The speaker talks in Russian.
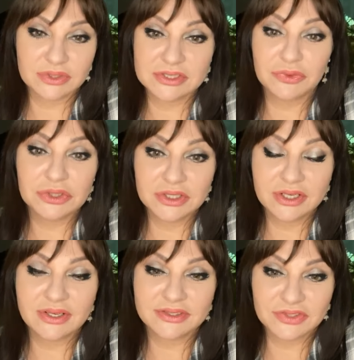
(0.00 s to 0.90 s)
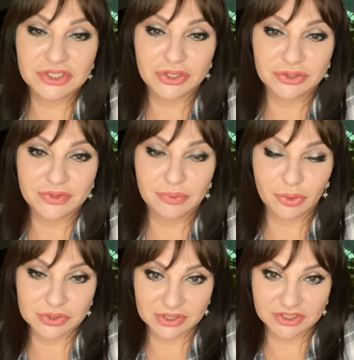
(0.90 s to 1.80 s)
сегодня я отвечаю на
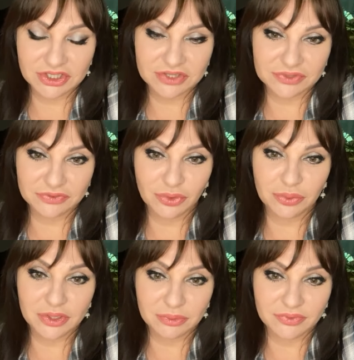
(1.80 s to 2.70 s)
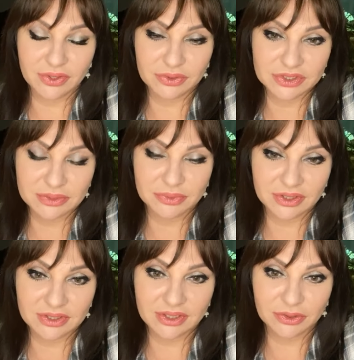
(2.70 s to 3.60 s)
вопросы, а чаще всего у меня бывают темы,
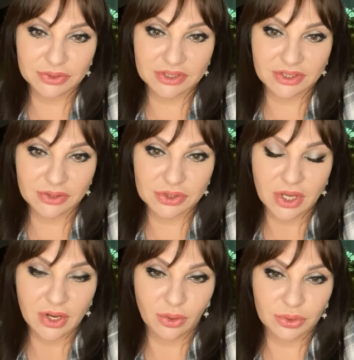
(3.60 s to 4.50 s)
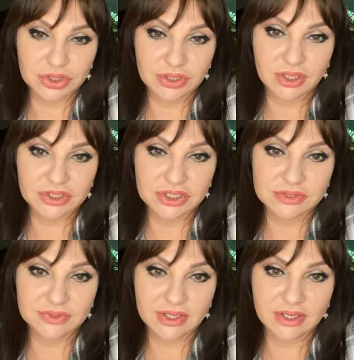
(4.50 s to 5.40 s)
и я ее стараюсь очень
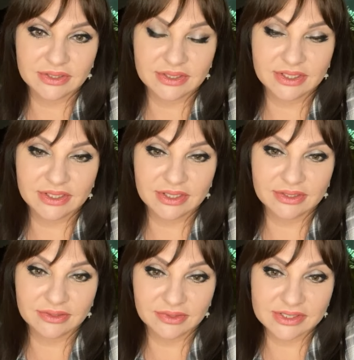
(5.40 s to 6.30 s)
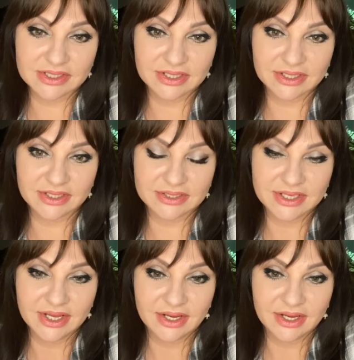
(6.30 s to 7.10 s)
качественно откры... Э, э, раскрыть.